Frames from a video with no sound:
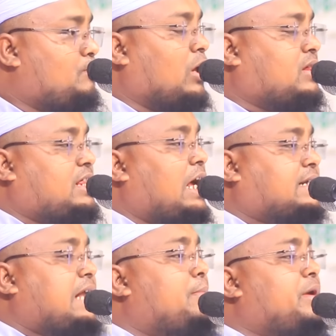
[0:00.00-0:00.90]

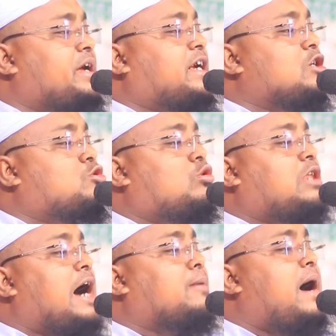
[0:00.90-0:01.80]
প্রত্যেকটা মেয়েকে
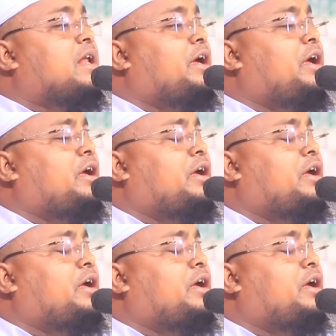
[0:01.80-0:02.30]
জুতার বাড়ি